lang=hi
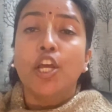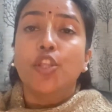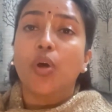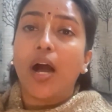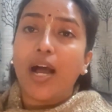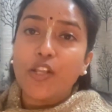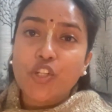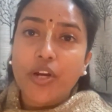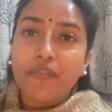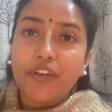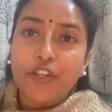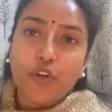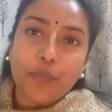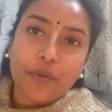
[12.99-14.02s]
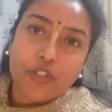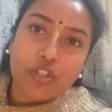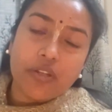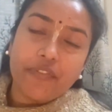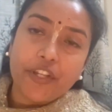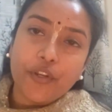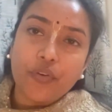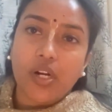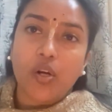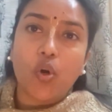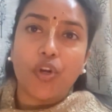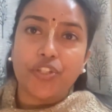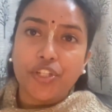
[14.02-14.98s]
तो आज का वीडियो पिछले वीडियो का
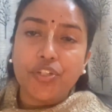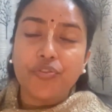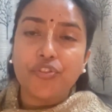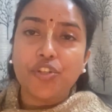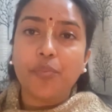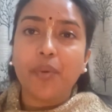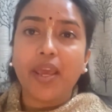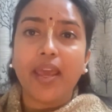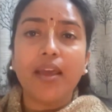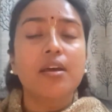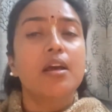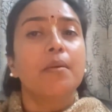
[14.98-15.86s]
कॉन्टिन्यूशन में है